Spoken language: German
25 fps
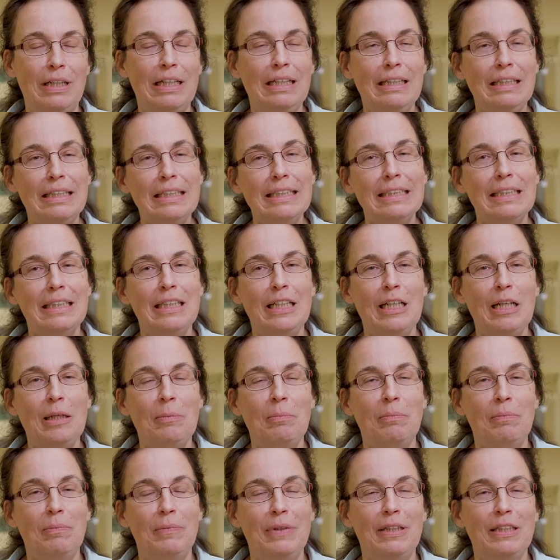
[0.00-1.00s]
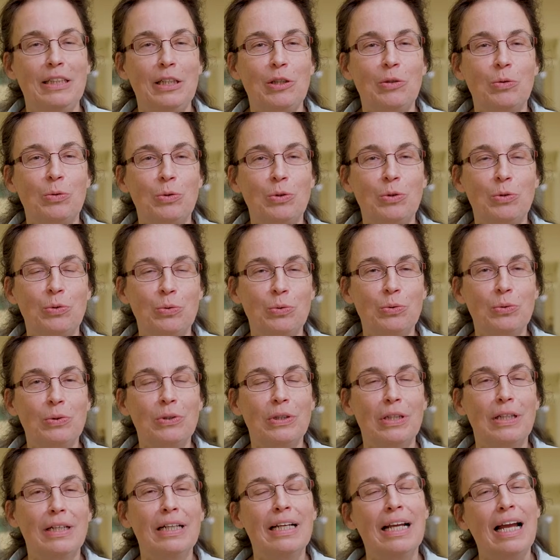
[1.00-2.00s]
in das Leben, in die
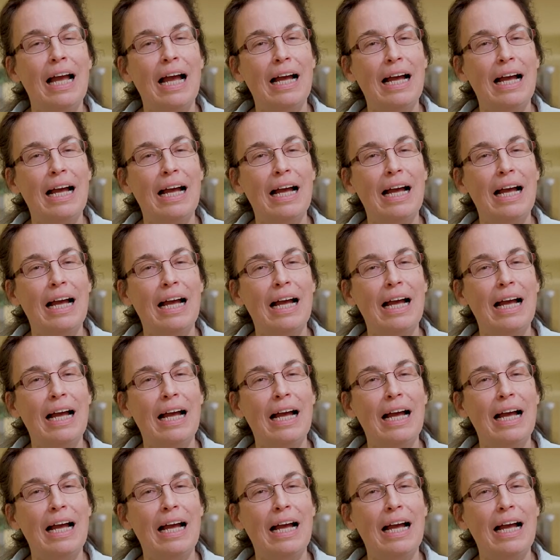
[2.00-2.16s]
Kultur,